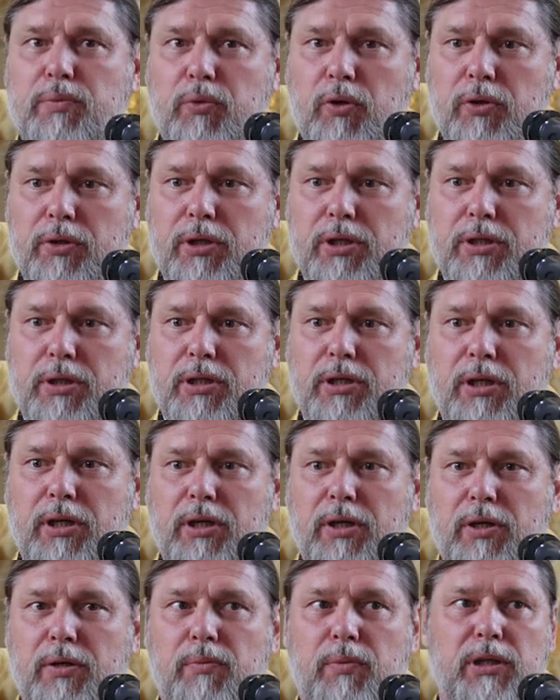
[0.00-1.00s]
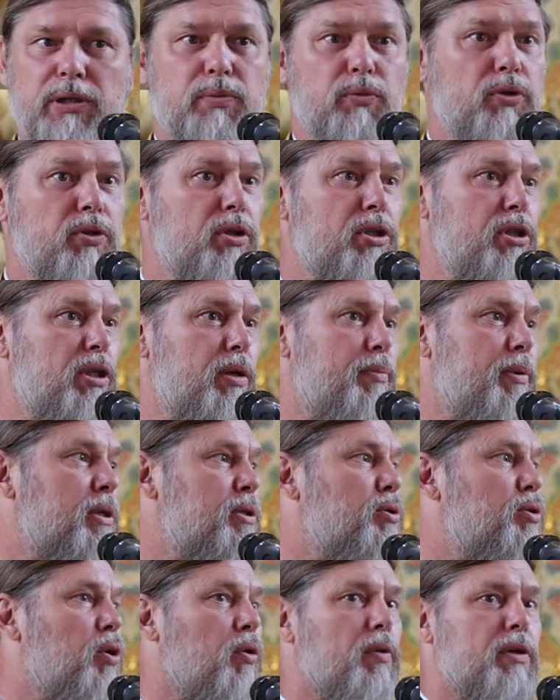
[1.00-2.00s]
смотришь, посмотришь на
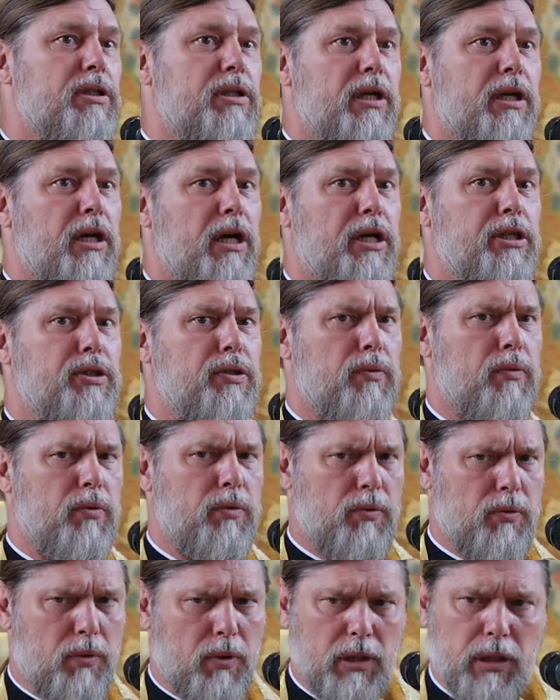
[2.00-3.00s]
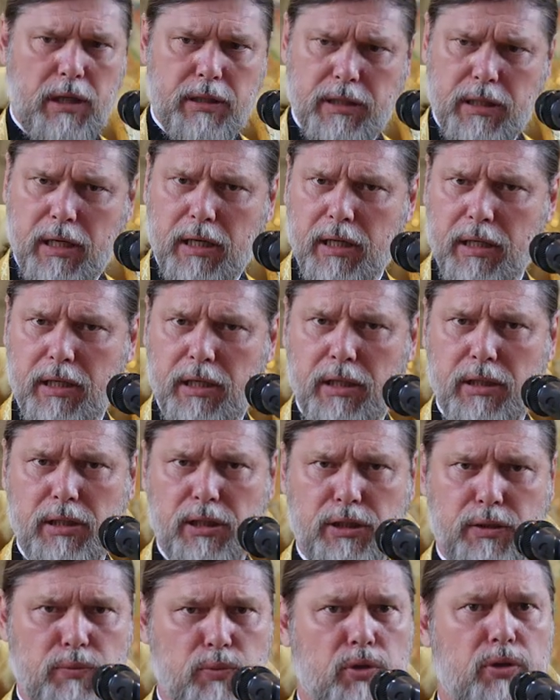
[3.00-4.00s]
простого стоящего, у него глаза
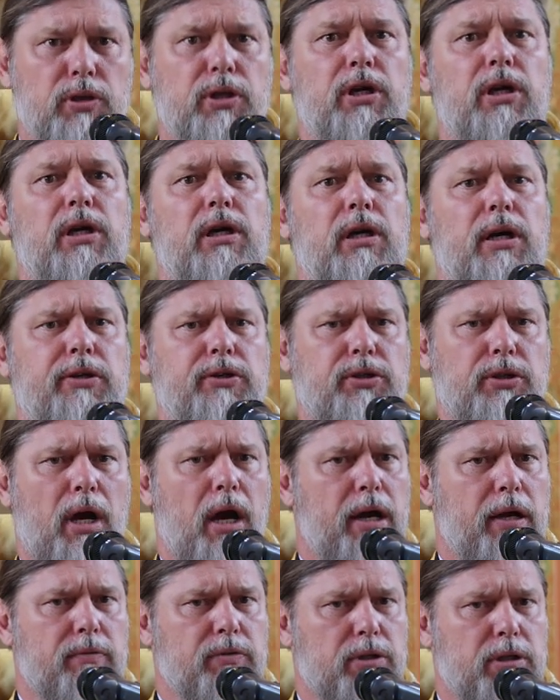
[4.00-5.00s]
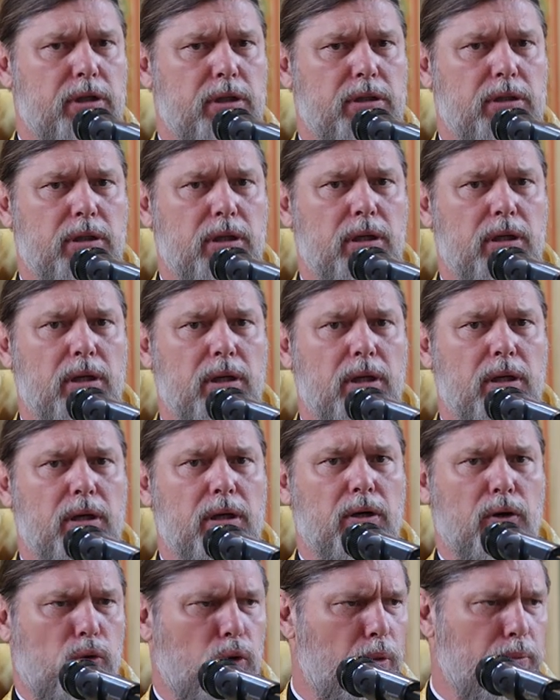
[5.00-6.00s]
какие-то смурные, отчаявшиеся,
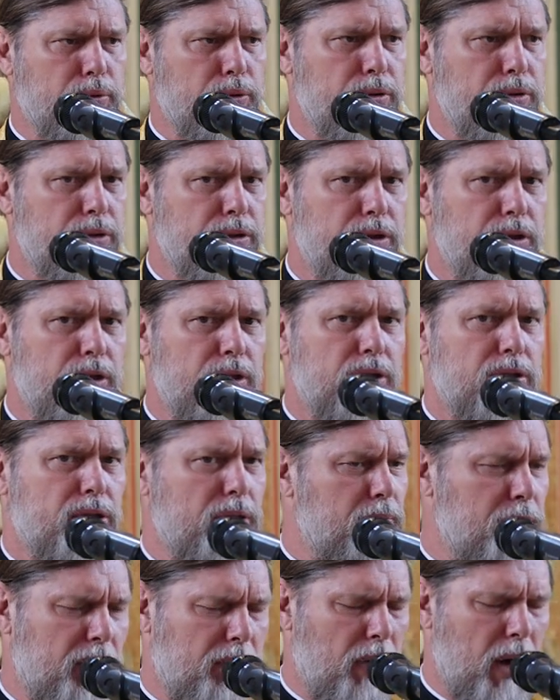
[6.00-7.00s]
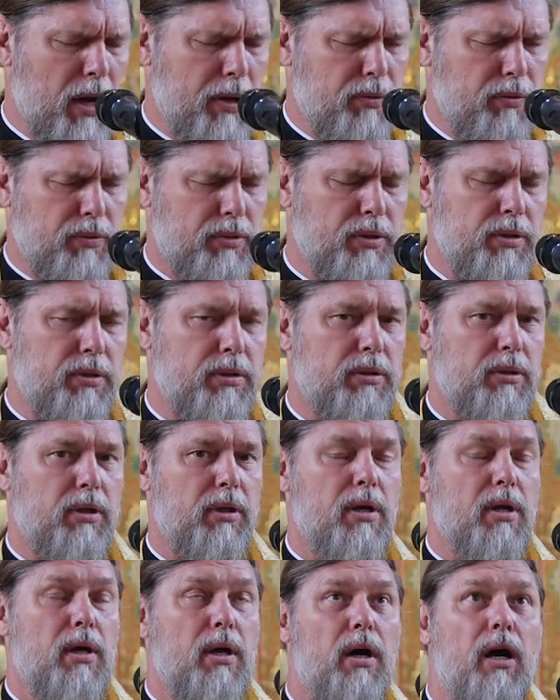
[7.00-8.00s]
ропщущие, сомневающиеся.
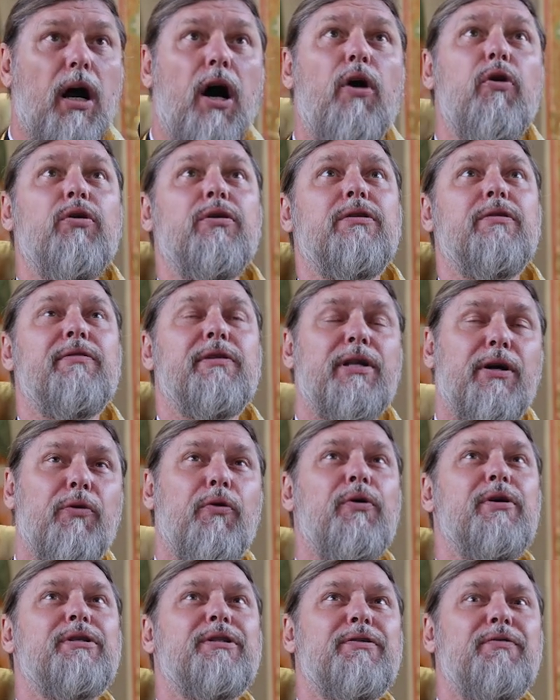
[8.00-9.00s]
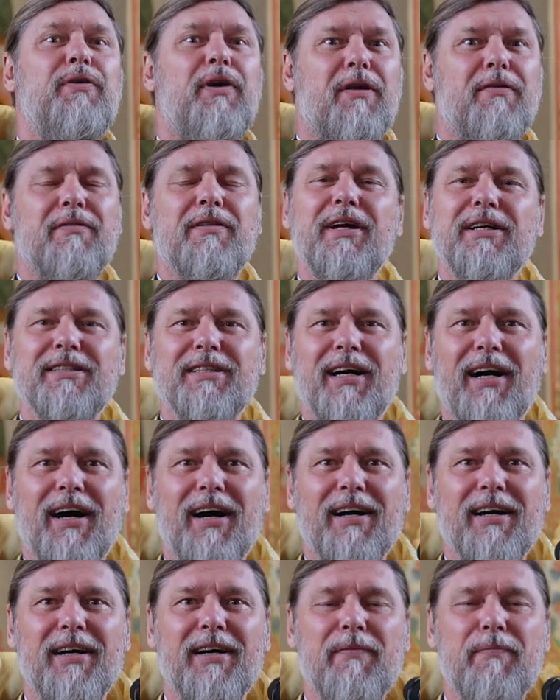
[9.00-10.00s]
А у этого такой свет в
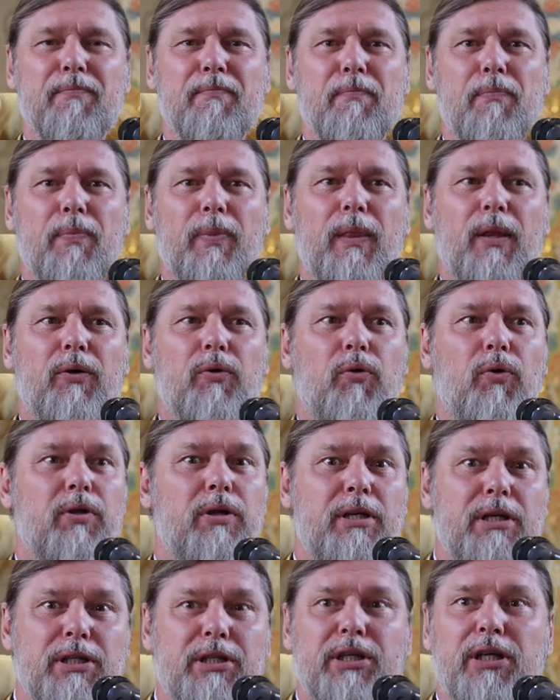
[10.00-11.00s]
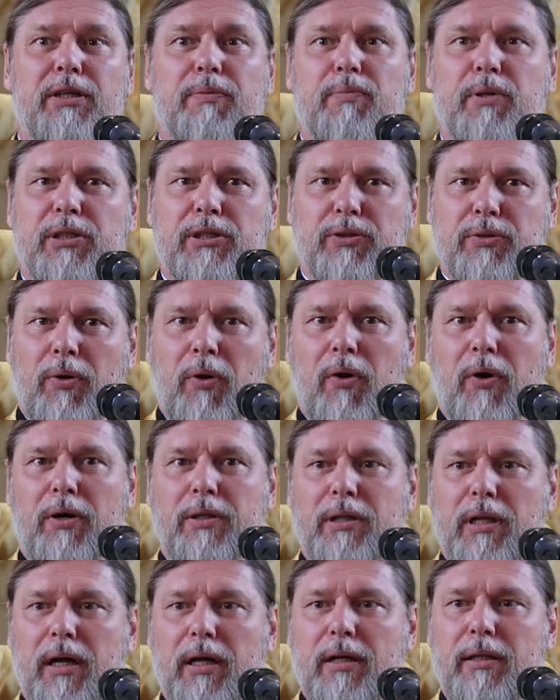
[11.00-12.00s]
глазах – он лежит без
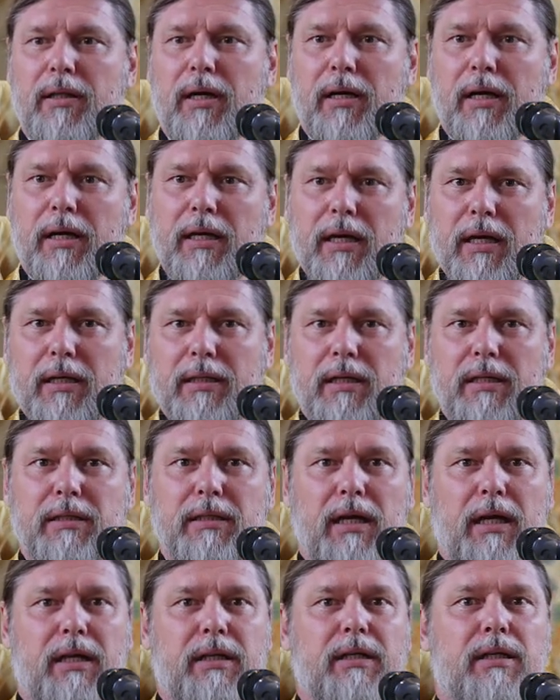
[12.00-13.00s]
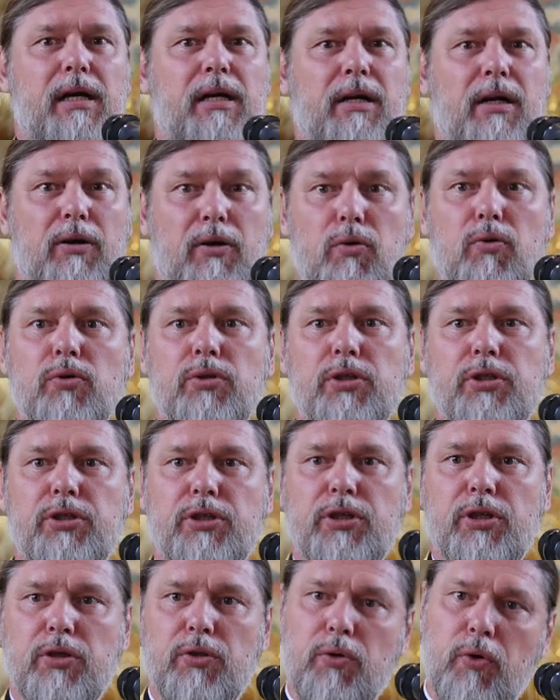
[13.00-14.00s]
ног на, на каких-то, знаете, как
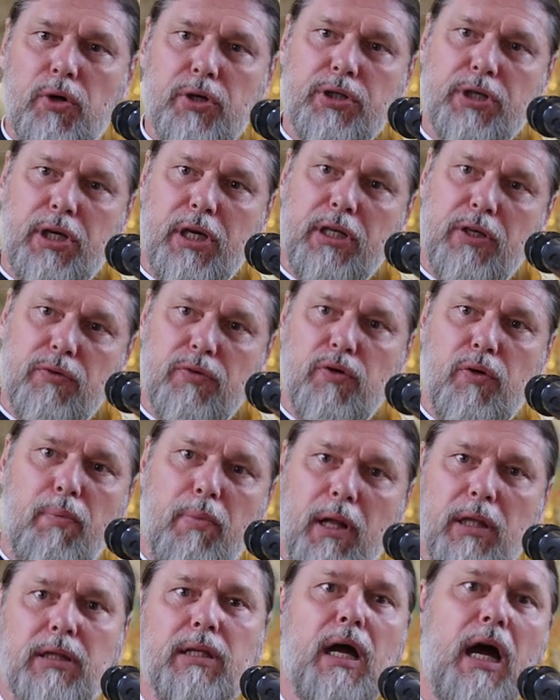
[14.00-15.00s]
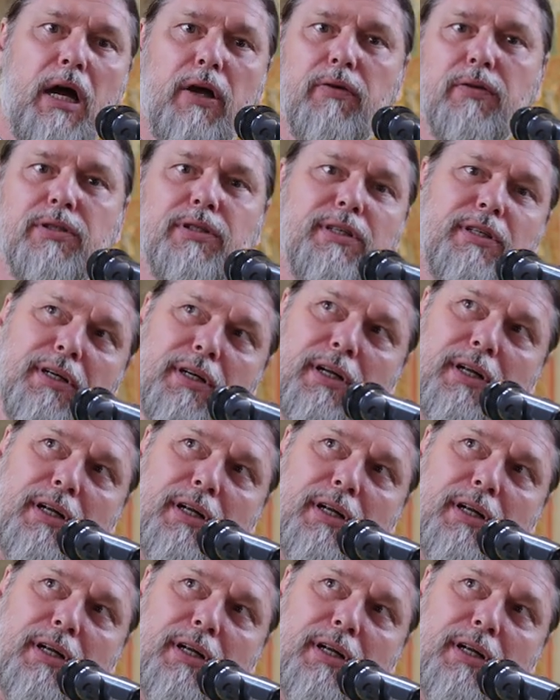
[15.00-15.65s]
игрушечные ножки, они у него болтаются.